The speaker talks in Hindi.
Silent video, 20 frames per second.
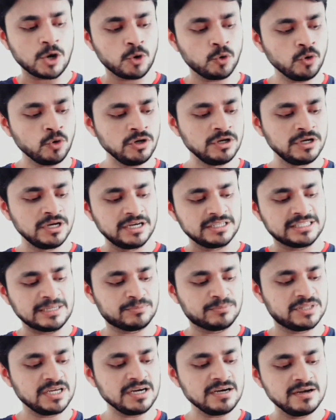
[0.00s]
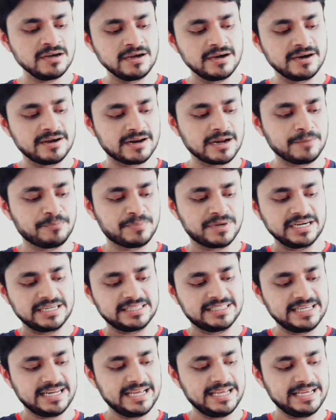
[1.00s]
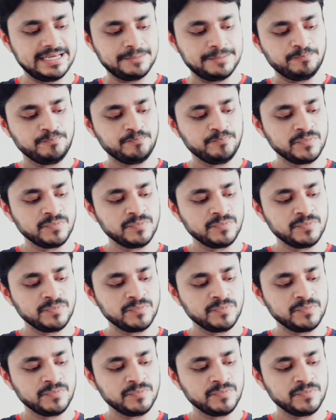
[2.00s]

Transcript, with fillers: हो तब तक रब करते रहिए